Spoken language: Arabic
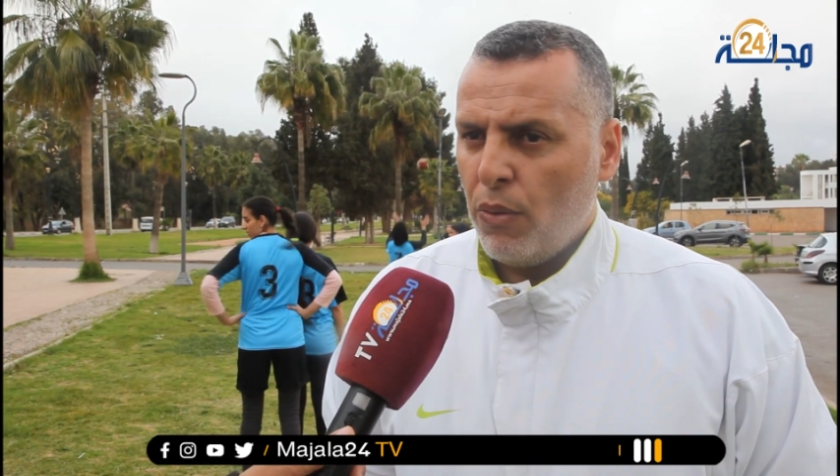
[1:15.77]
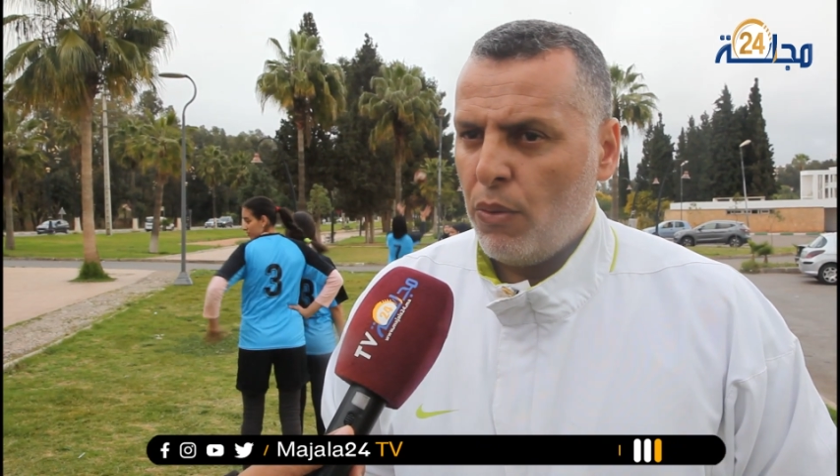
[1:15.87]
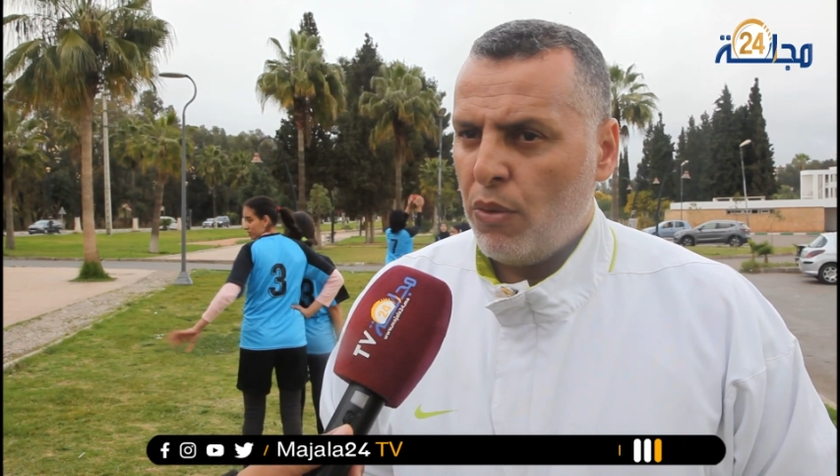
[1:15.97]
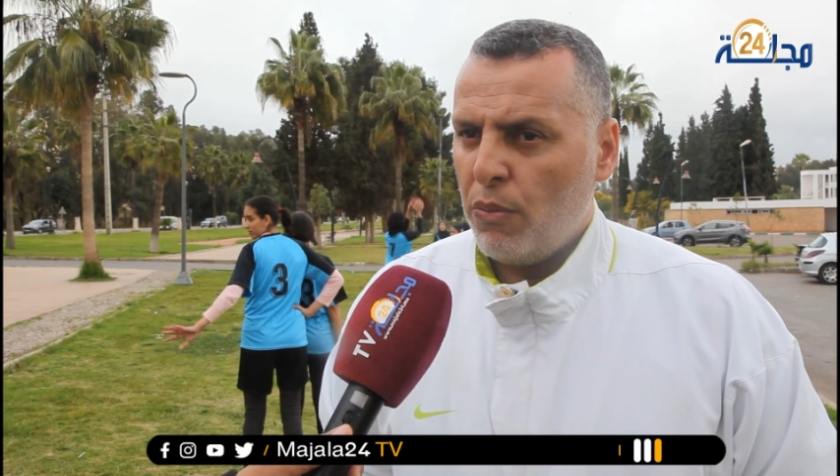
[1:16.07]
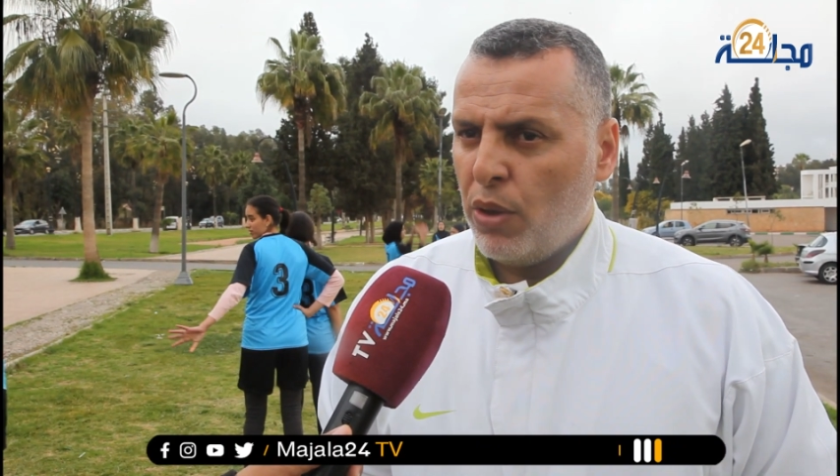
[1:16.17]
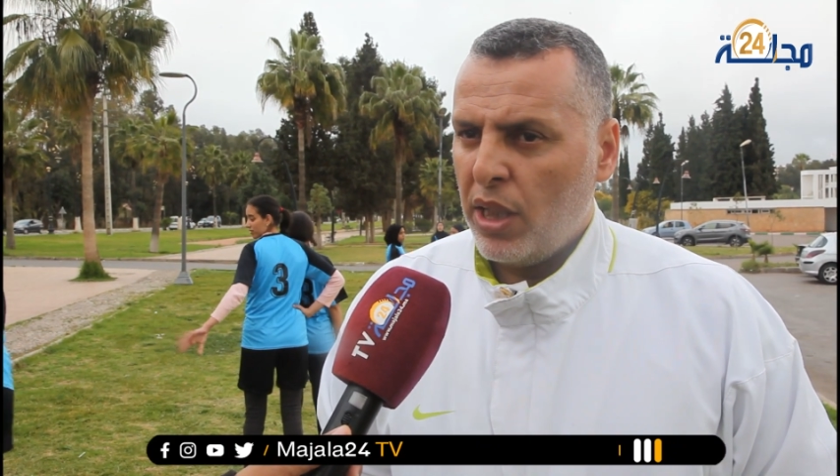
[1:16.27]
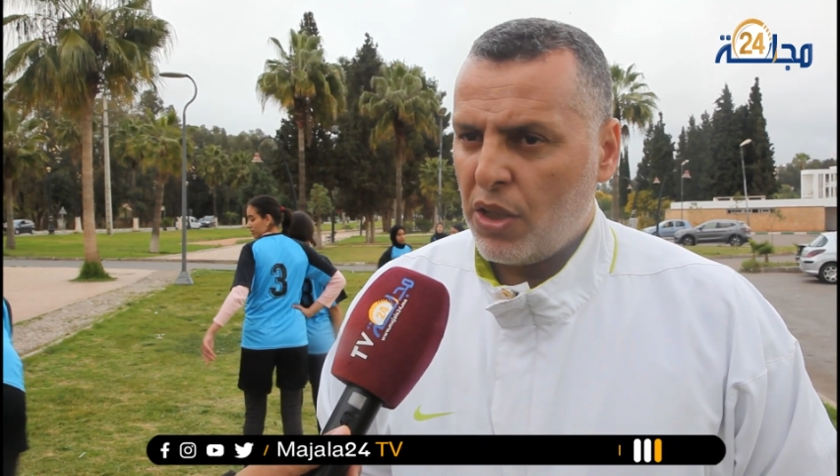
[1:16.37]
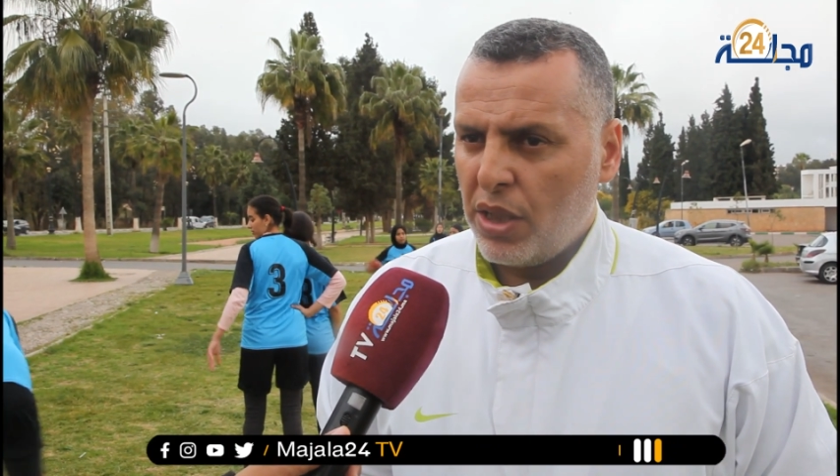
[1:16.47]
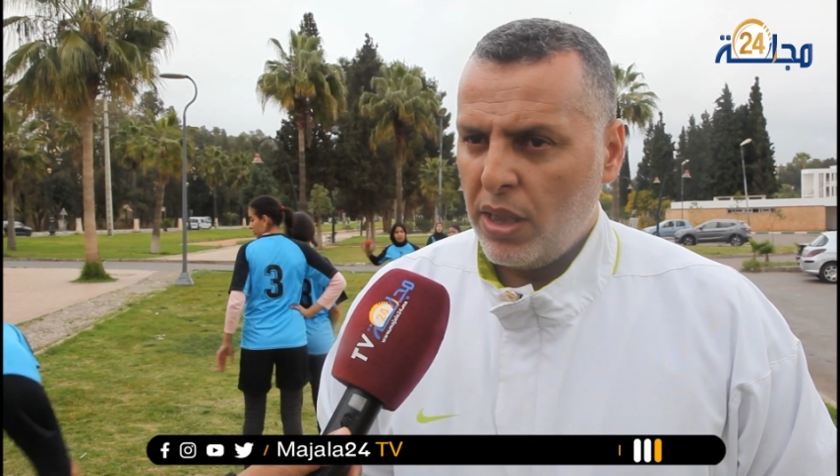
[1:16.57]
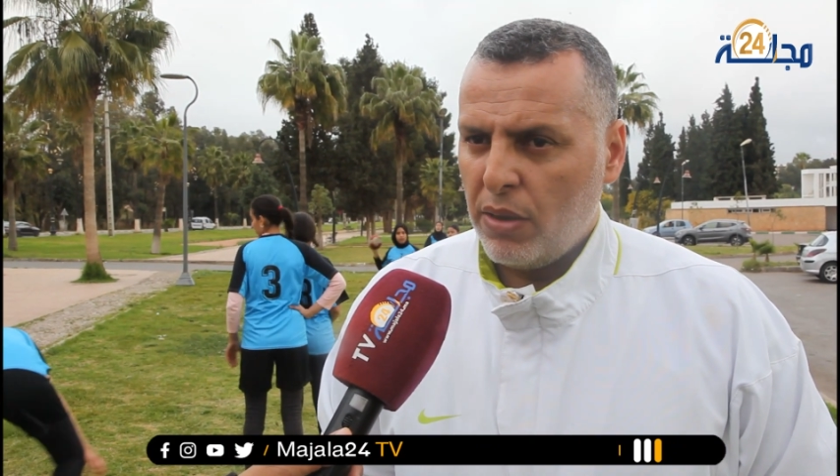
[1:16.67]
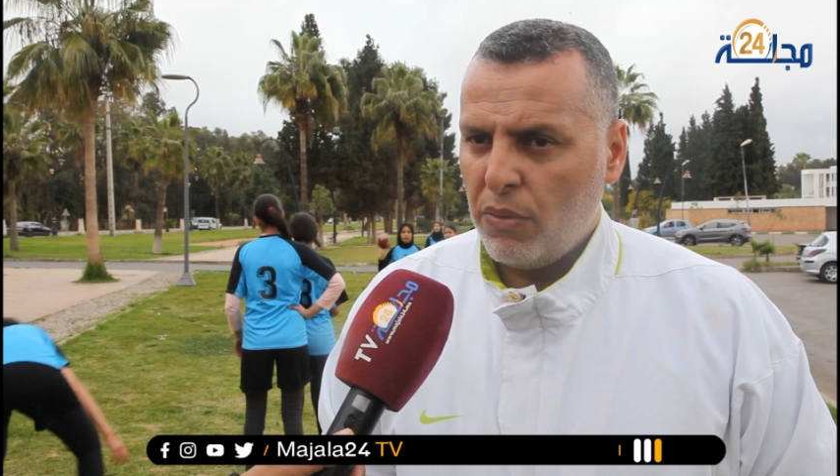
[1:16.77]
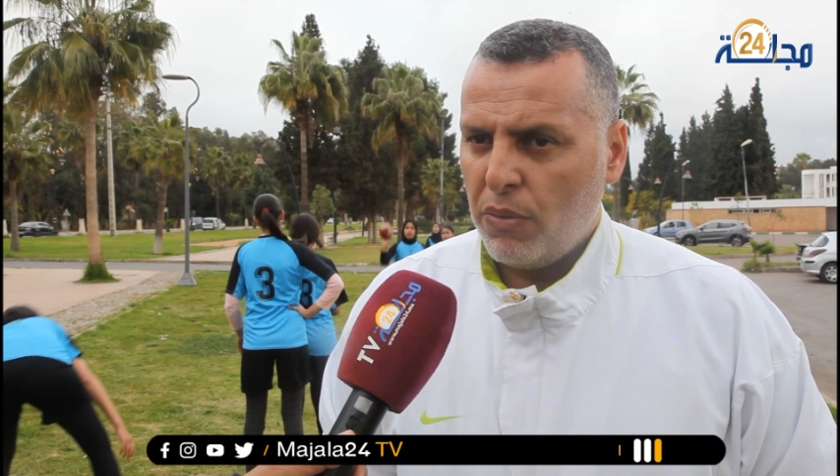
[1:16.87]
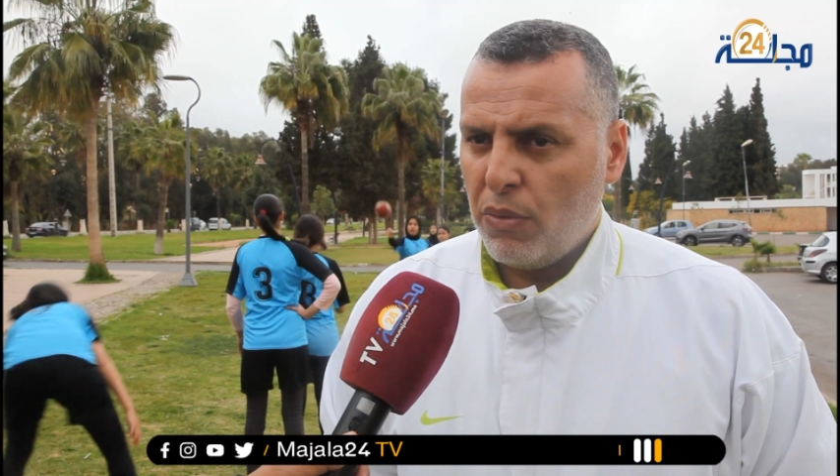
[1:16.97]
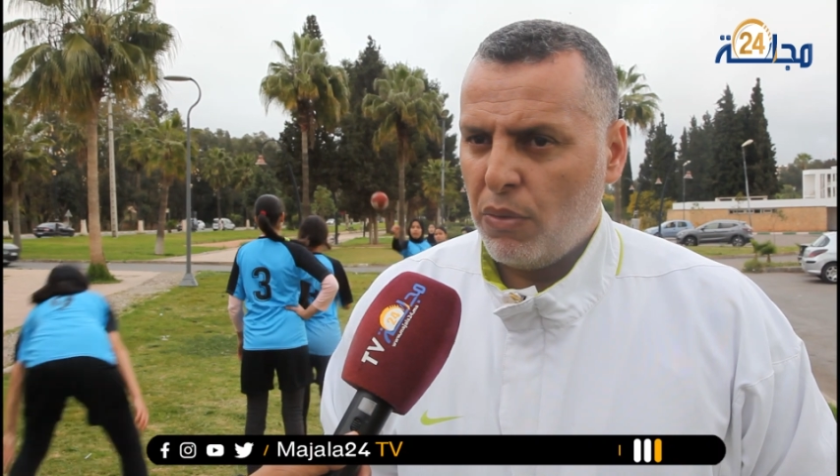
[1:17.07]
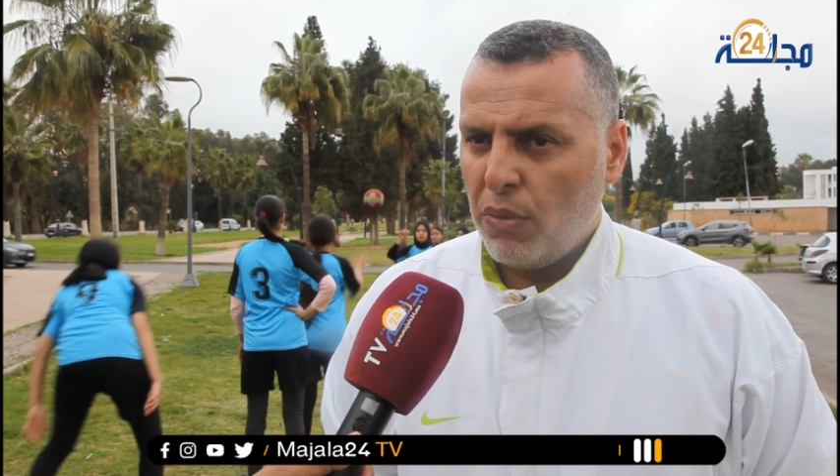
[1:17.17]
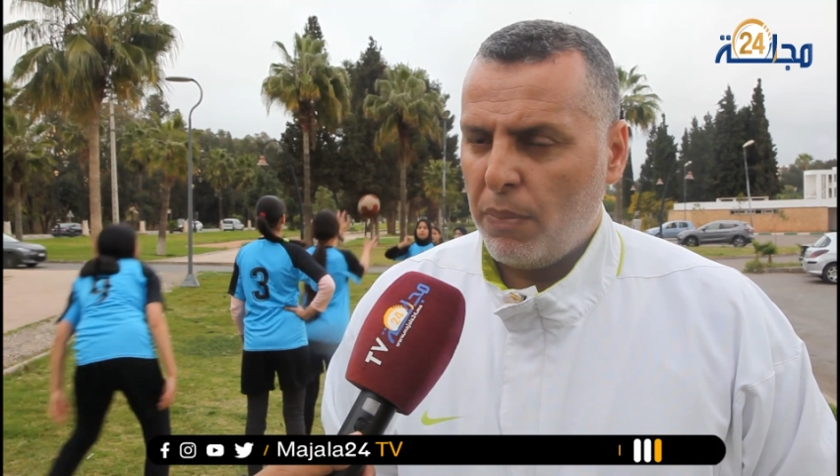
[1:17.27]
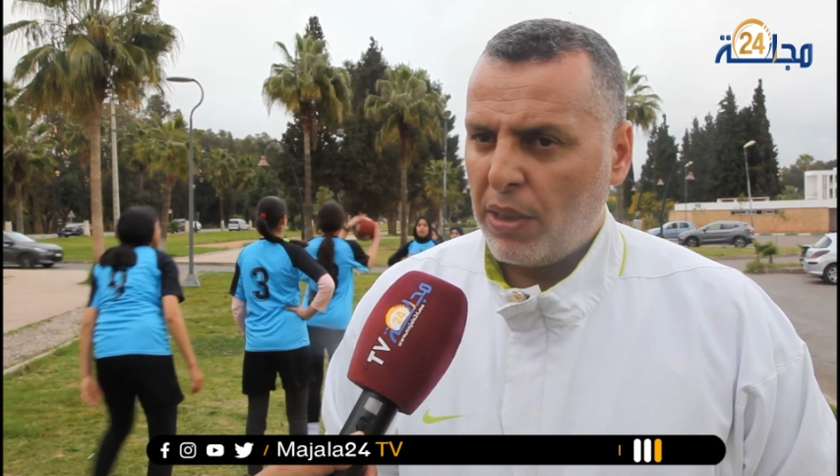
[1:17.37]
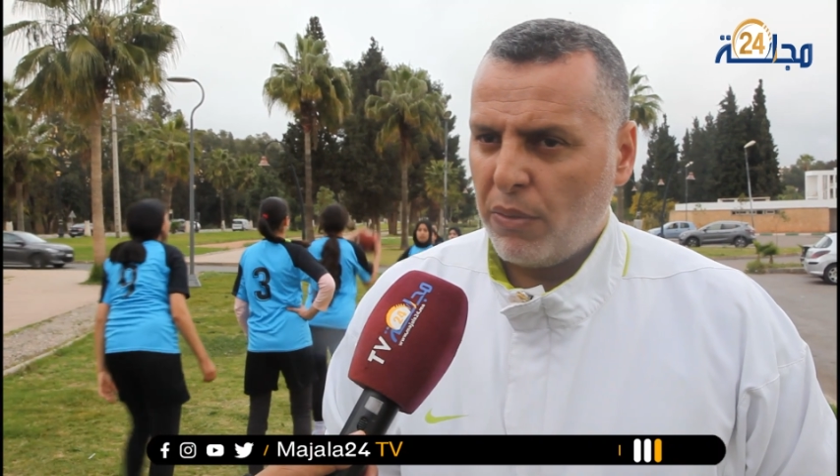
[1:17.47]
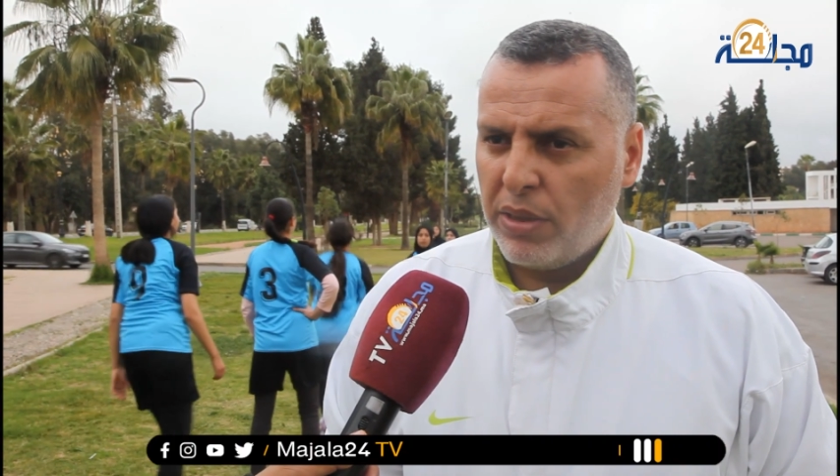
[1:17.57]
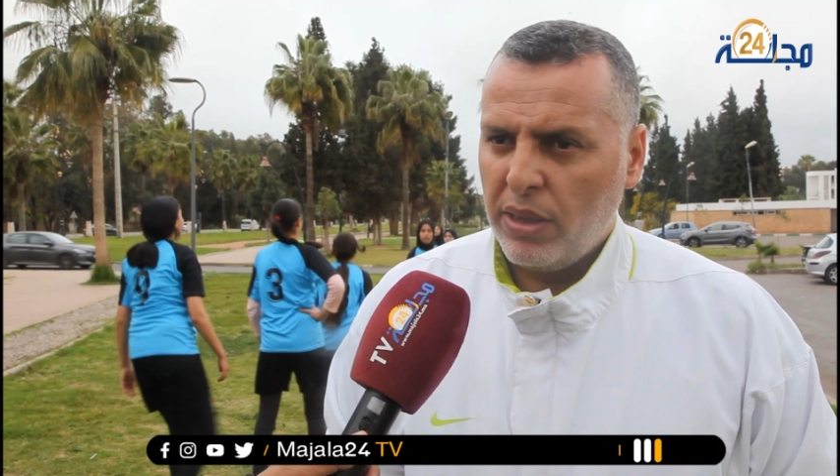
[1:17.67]
ومولاي رشيد
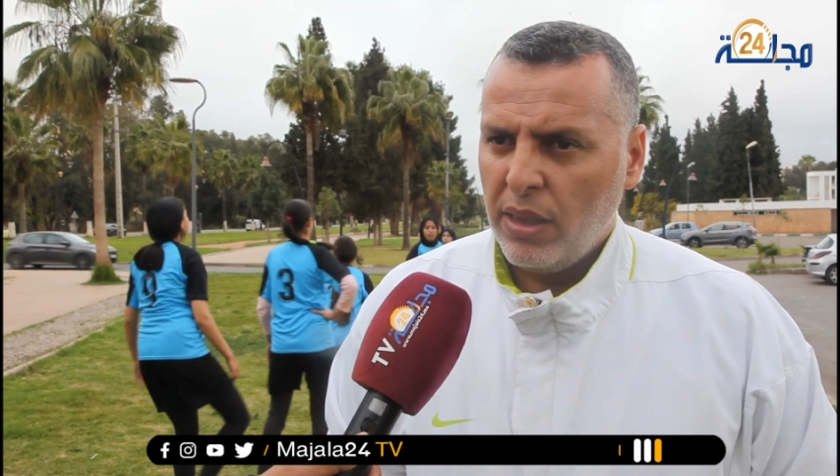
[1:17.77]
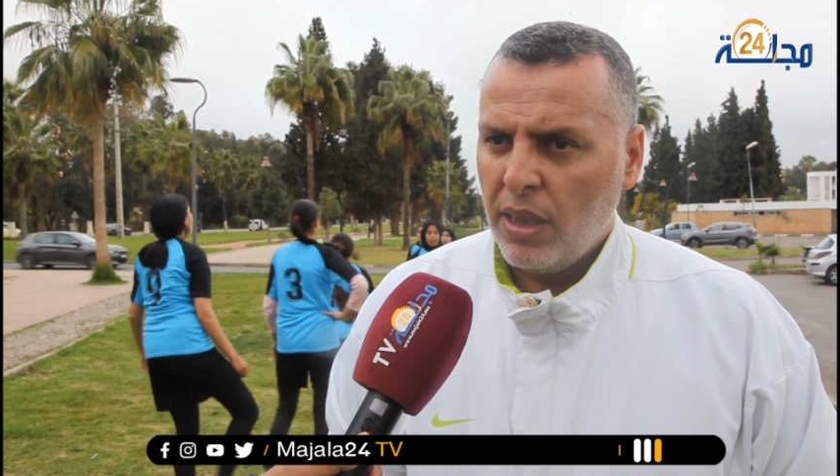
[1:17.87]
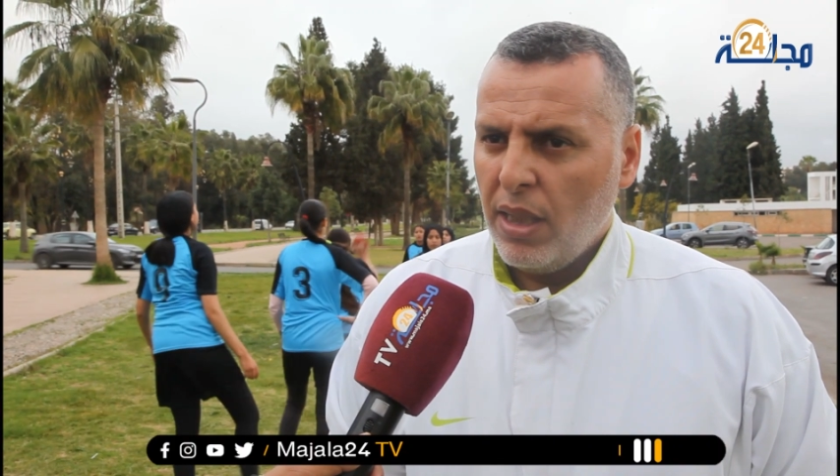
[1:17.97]
والبرنوسي